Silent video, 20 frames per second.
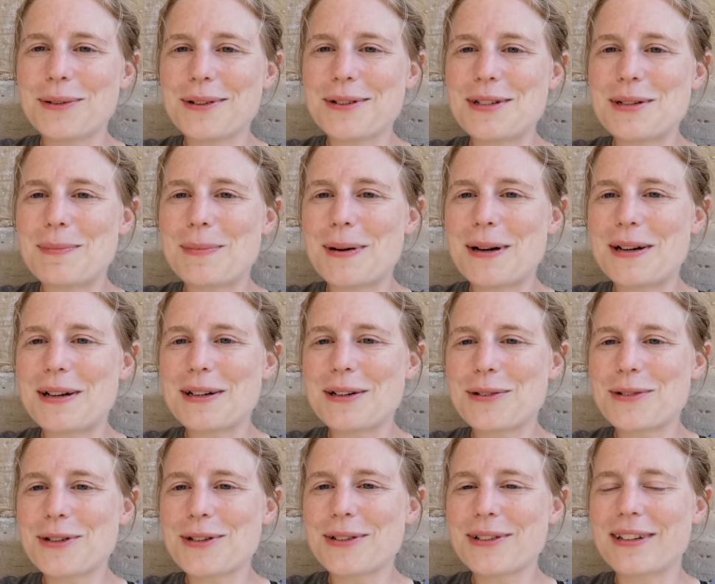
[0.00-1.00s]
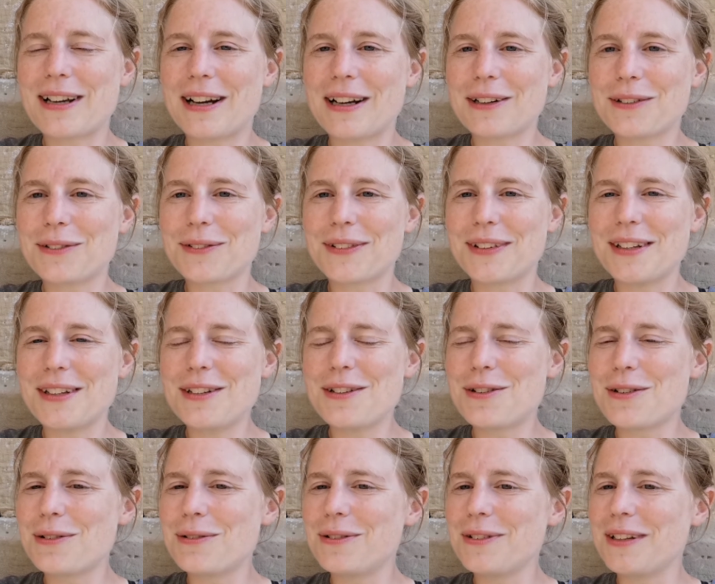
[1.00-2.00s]
courte, j'ai pas grand chose à
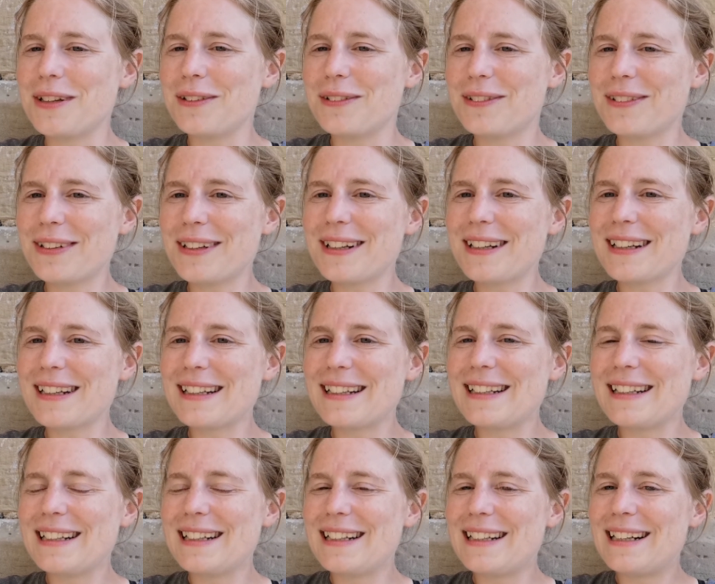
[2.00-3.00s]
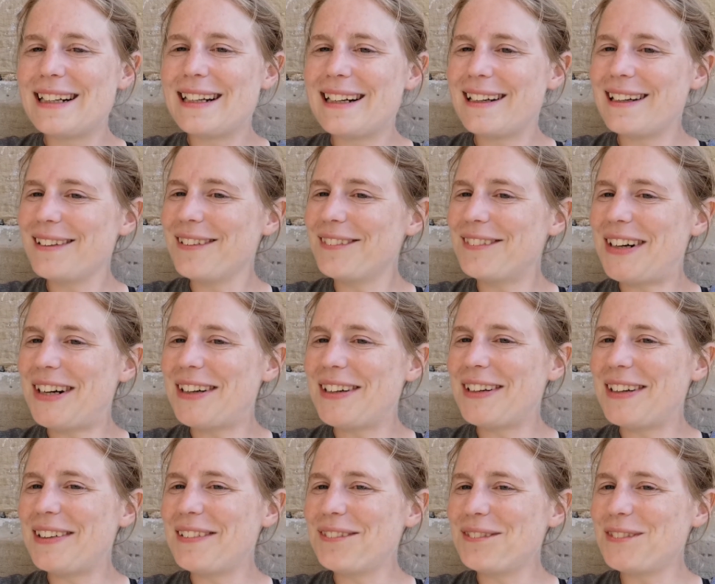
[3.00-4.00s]
raconter. Je vous dis donc à demain
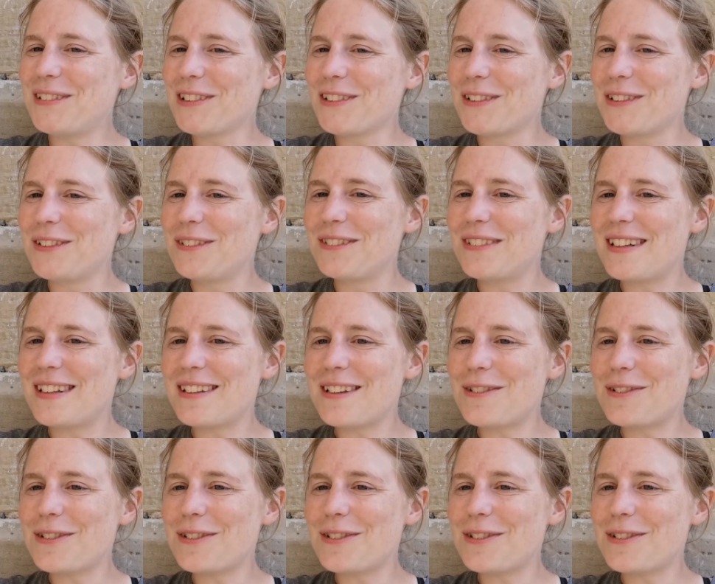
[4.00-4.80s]
pour de nouvelles